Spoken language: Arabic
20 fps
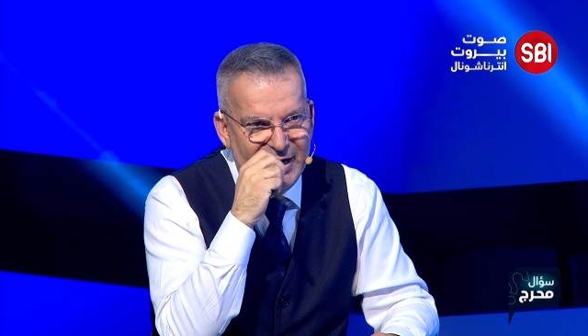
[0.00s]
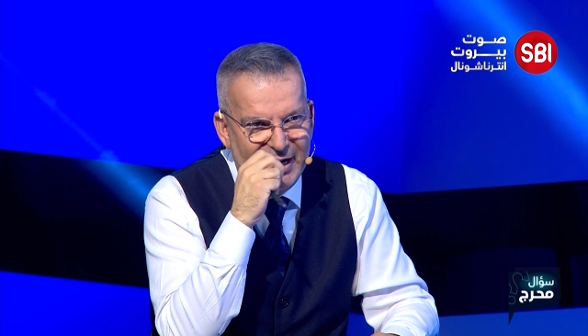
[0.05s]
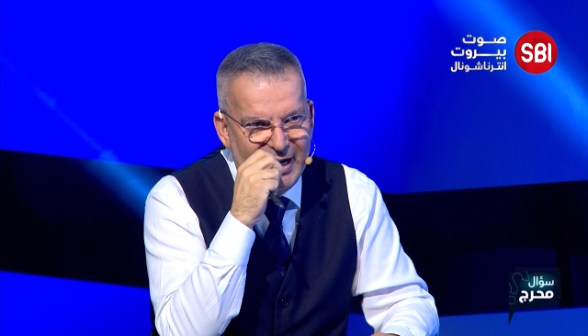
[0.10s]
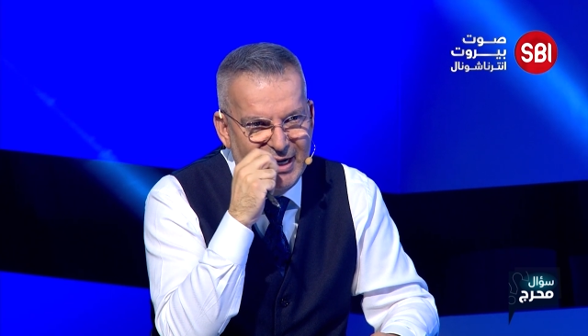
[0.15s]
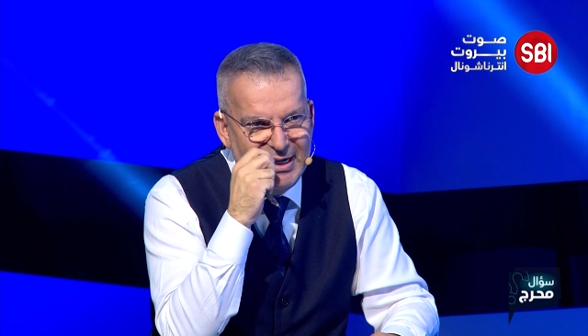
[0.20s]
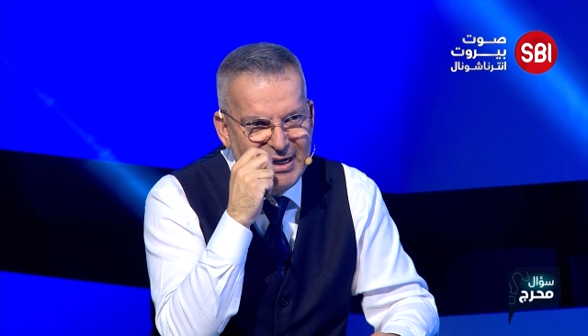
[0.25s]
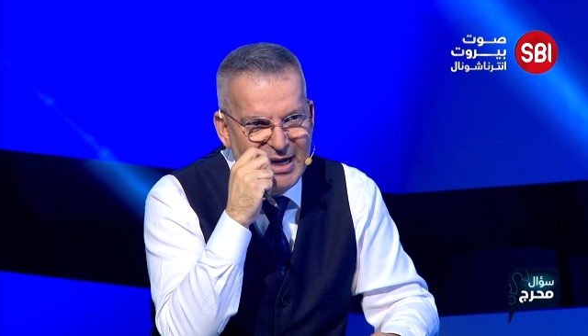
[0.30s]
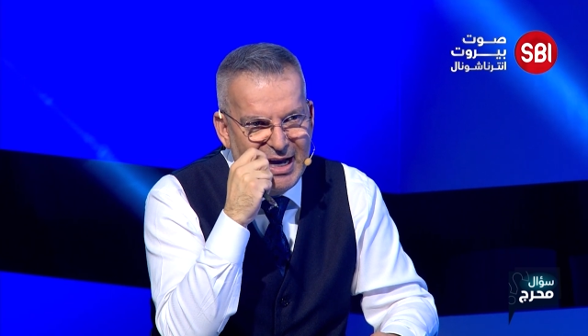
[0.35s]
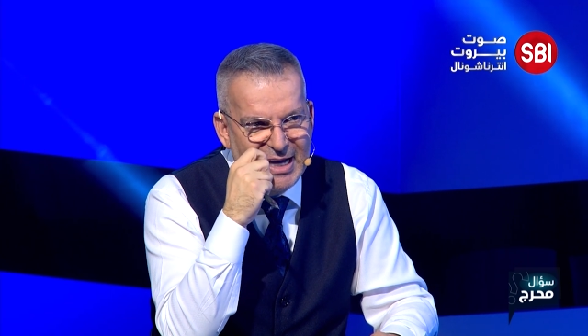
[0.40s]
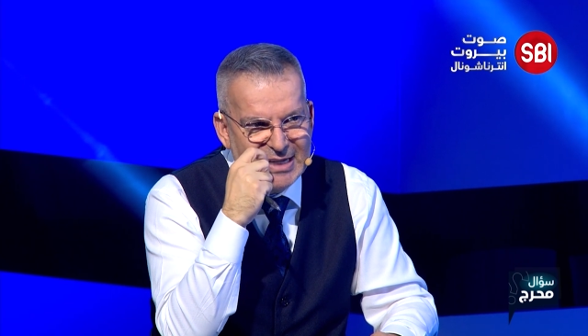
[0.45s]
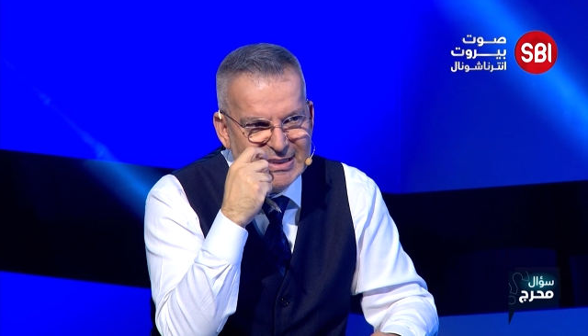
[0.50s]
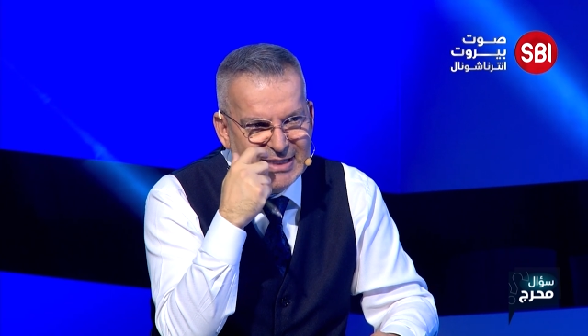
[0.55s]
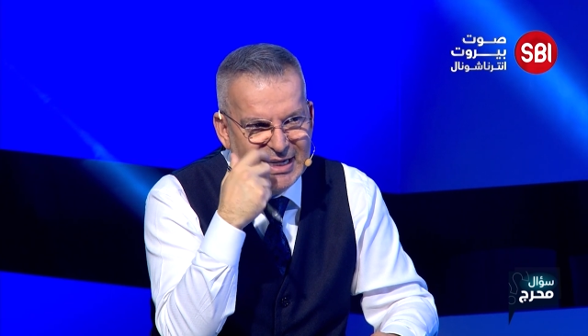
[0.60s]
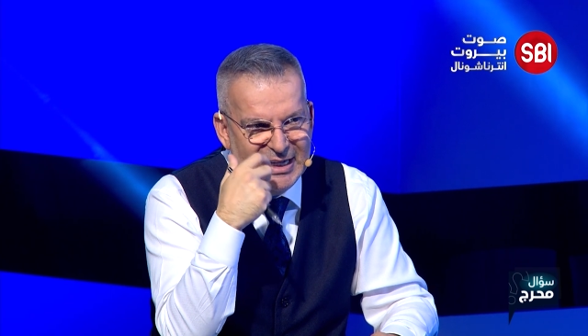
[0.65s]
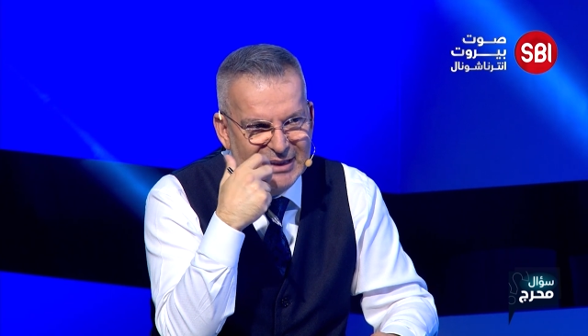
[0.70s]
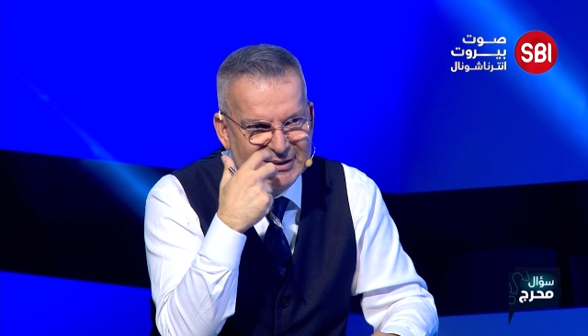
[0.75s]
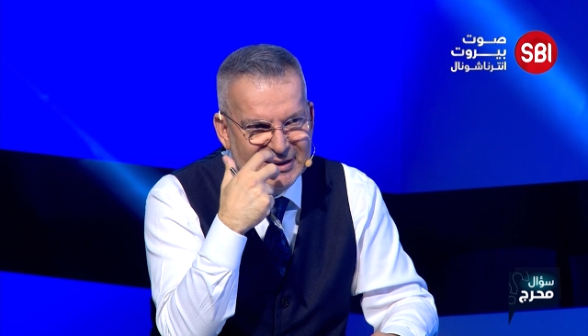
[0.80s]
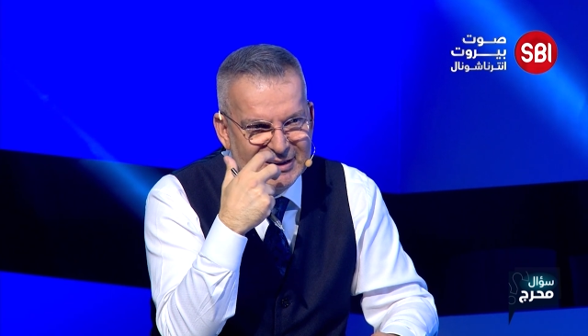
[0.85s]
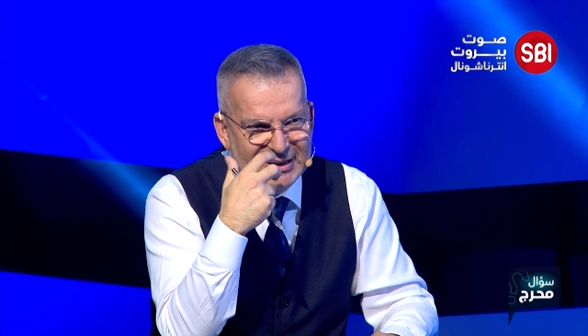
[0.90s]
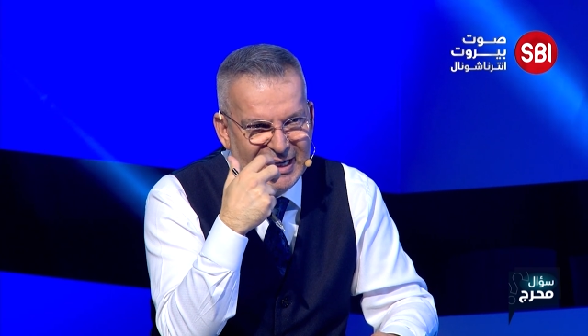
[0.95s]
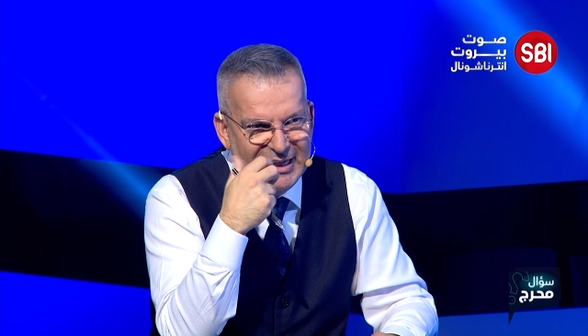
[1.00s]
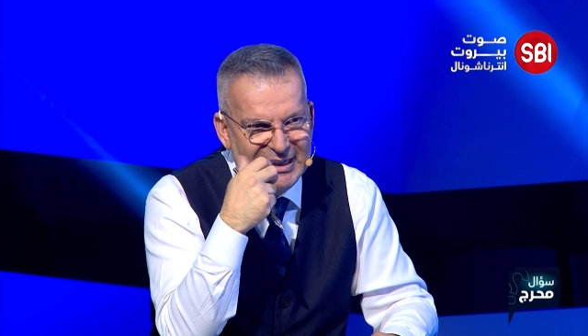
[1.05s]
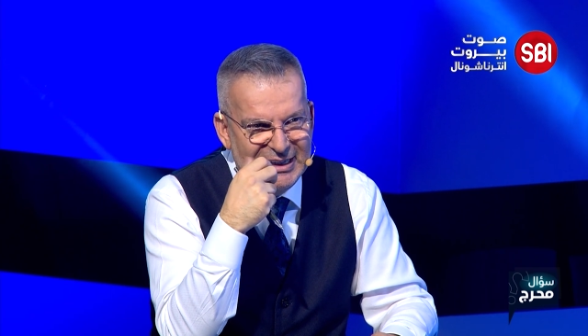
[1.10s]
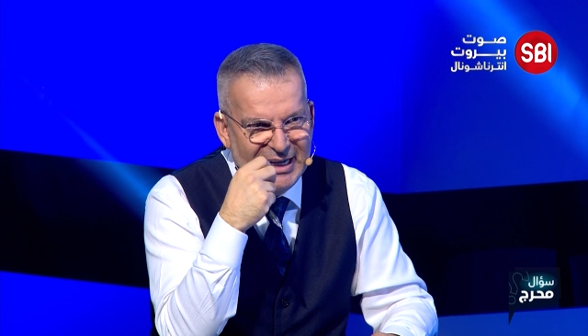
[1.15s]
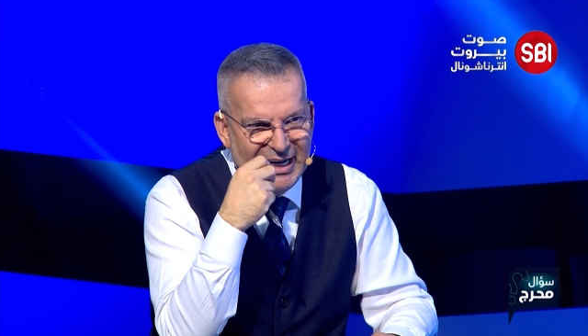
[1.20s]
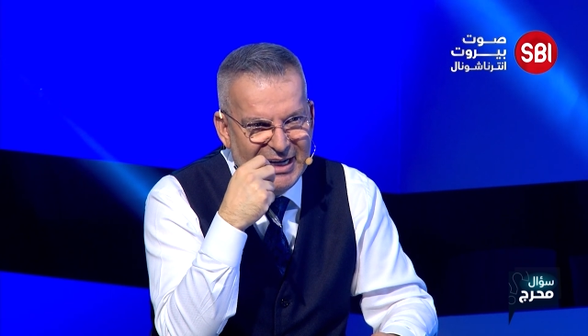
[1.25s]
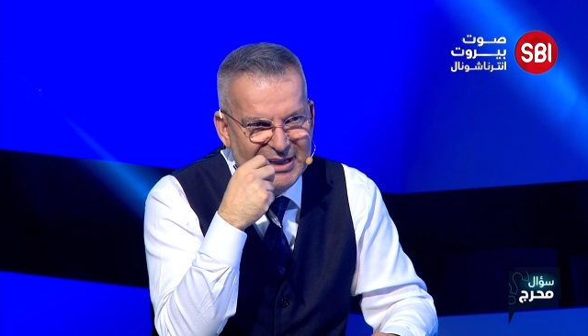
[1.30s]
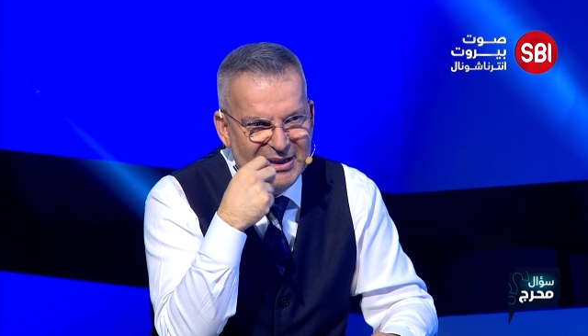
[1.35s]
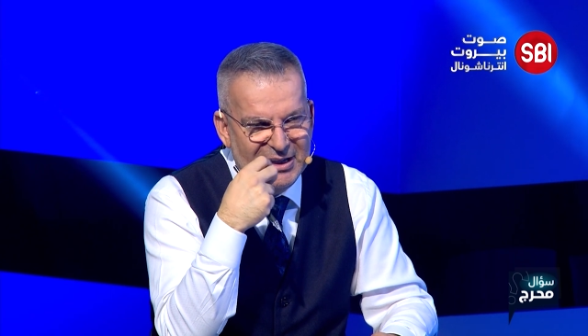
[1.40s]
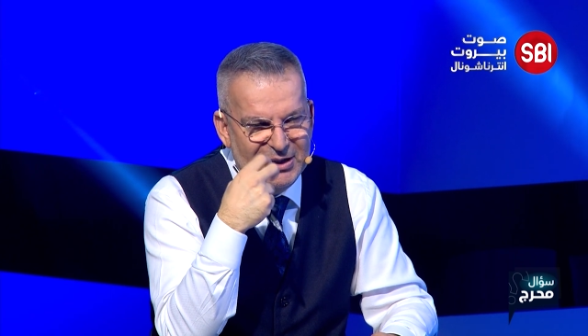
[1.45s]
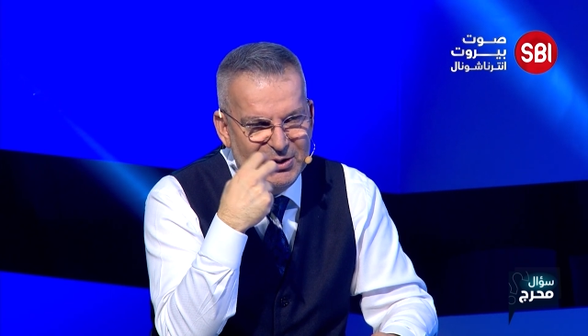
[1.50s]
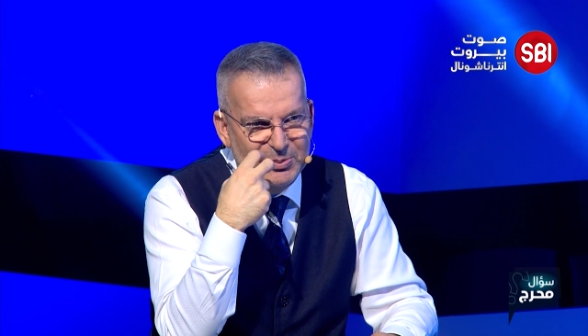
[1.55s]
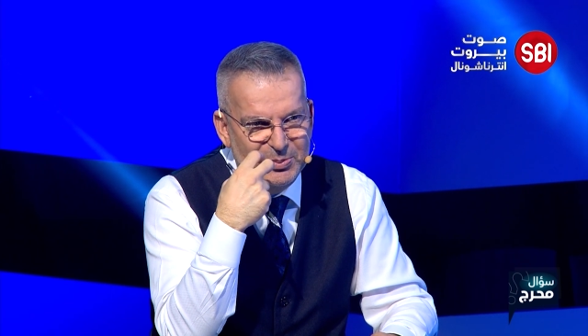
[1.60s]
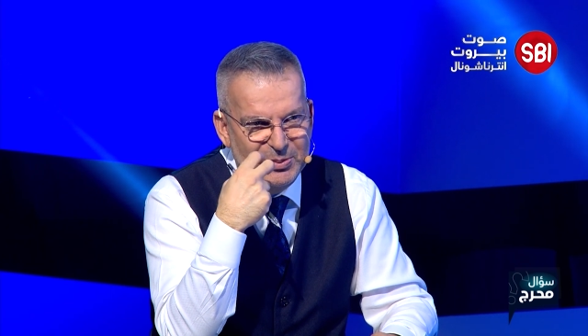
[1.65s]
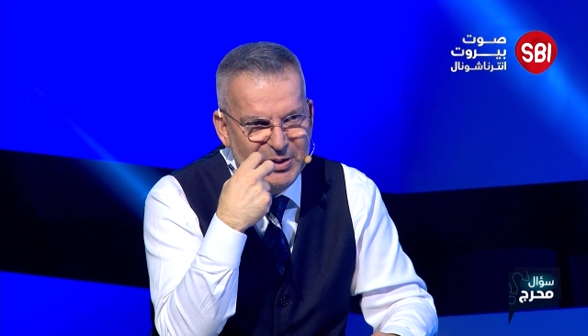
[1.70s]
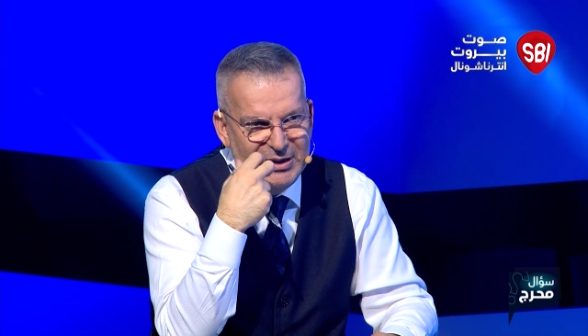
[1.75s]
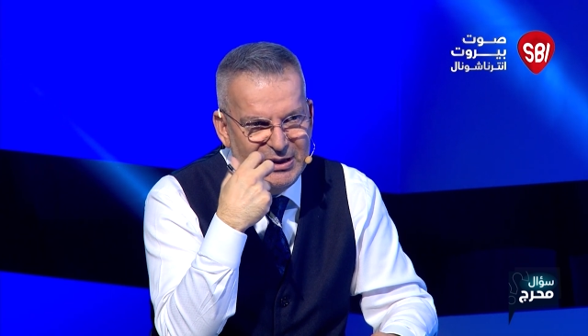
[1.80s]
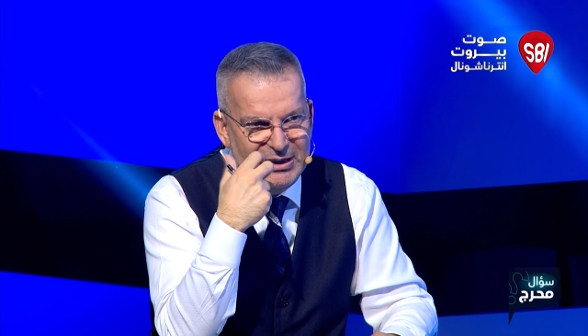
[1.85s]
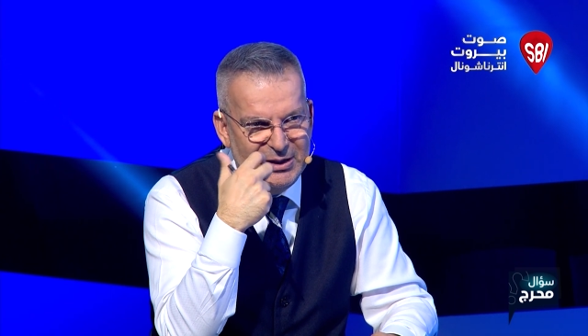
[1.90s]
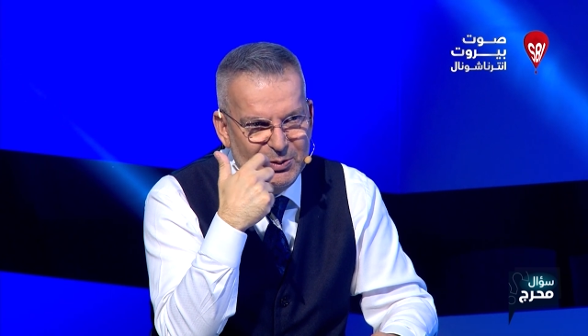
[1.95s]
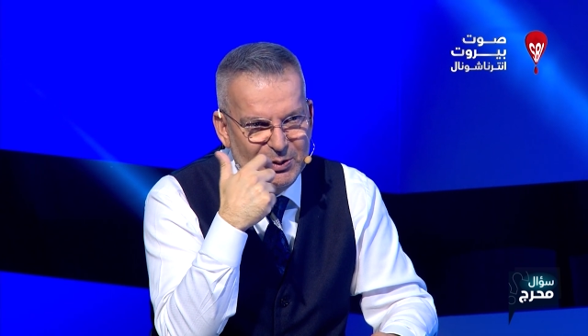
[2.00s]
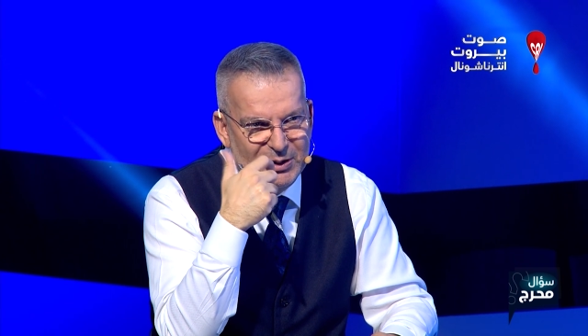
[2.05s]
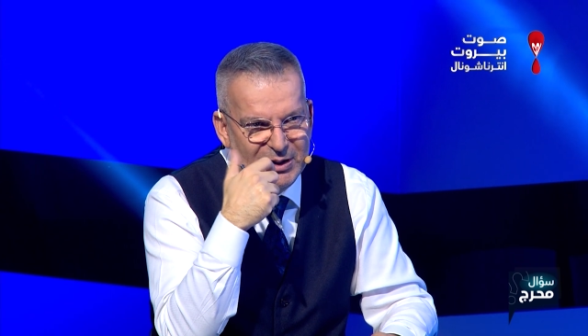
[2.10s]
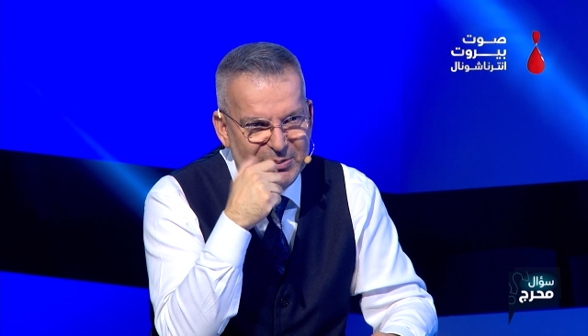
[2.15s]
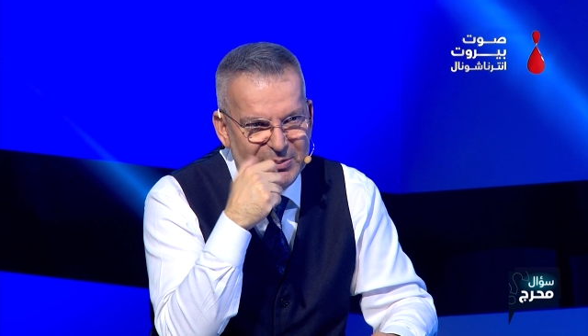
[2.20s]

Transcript: اي اسهل تتخلي عنها اللبنانيه ولا